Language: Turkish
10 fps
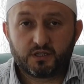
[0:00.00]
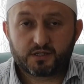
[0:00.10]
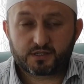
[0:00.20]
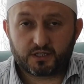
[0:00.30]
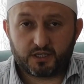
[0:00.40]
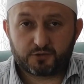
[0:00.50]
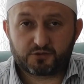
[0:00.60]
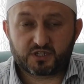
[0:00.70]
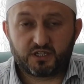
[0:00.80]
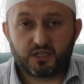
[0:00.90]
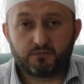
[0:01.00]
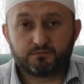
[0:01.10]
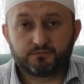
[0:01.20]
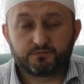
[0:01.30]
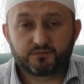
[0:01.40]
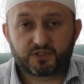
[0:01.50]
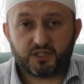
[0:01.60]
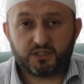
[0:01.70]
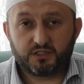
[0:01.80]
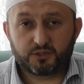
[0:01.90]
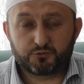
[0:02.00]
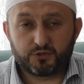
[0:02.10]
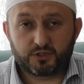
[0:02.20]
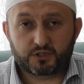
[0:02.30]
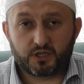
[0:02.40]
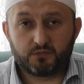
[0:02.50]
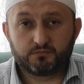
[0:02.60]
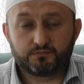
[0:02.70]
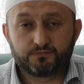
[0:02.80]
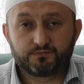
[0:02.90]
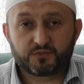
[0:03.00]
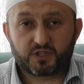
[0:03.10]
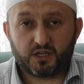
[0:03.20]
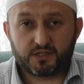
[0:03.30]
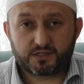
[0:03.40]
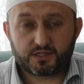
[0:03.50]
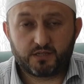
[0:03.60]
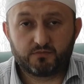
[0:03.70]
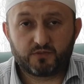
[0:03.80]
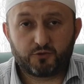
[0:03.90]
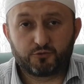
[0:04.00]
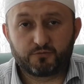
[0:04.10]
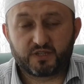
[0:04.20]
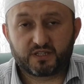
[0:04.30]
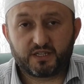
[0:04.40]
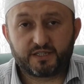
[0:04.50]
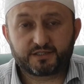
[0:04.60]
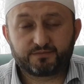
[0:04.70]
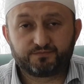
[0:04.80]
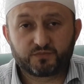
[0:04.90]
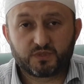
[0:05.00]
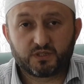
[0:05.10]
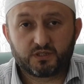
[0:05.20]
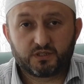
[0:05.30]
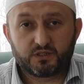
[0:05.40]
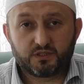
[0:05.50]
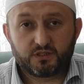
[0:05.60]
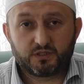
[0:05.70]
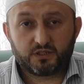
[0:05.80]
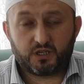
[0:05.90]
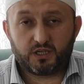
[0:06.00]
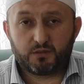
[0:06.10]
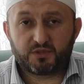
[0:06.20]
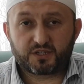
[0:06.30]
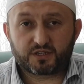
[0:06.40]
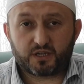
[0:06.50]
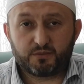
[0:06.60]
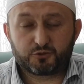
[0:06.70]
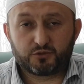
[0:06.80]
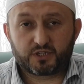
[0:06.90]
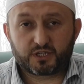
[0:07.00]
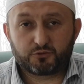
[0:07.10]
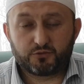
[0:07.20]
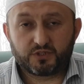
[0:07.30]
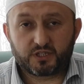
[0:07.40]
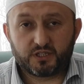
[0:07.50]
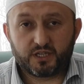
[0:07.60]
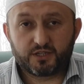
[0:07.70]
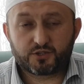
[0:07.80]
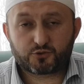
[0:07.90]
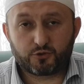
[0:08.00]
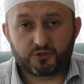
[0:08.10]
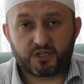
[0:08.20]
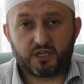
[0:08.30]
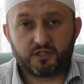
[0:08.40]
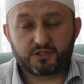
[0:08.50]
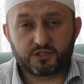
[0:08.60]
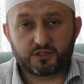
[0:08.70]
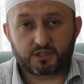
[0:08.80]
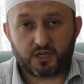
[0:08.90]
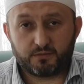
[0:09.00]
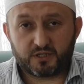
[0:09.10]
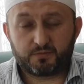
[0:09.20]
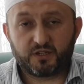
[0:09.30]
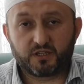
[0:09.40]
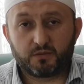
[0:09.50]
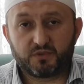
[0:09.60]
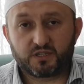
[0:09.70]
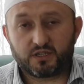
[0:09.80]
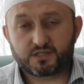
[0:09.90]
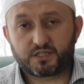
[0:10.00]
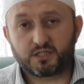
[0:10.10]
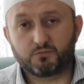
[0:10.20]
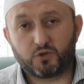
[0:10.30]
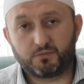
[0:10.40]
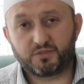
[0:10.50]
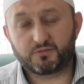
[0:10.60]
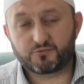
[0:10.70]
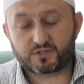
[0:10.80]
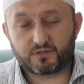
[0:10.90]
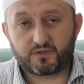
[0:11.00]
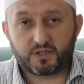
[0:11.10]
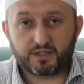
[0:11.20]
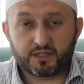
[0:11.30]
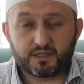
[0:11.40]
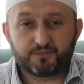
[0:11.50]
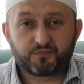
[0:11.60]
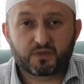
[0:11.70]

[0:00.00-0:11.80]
Salatu selam, tahiyyatu ikram, taazim ve hürmetler, alemlere rahmet olarak gönderilen son elçi, rahmet peygamberi Hazreti Muhammed Mustafa'ya,